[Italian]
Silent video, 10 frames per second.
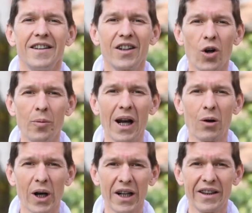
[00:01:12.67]
Siccome la
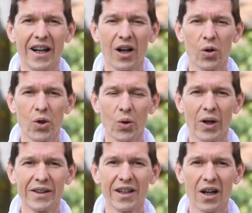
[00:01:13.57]
quarantena continua
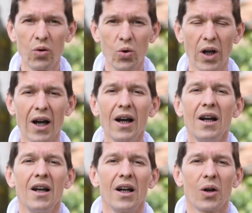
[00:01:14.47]
a essere lunga,
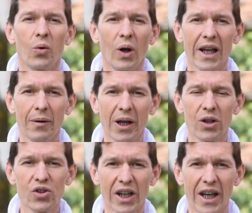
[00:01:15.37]
Qualche
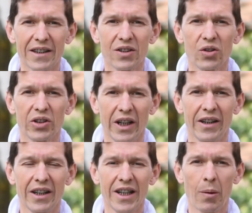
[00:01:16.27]
amico ci ha chiesto se
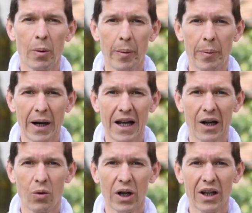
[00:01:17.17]
intendiamo
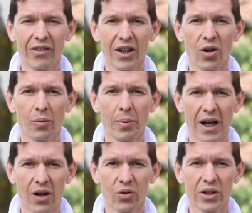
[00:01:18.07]
preparare qualche video
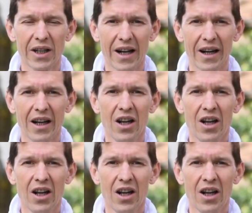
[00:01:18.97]
per raccontare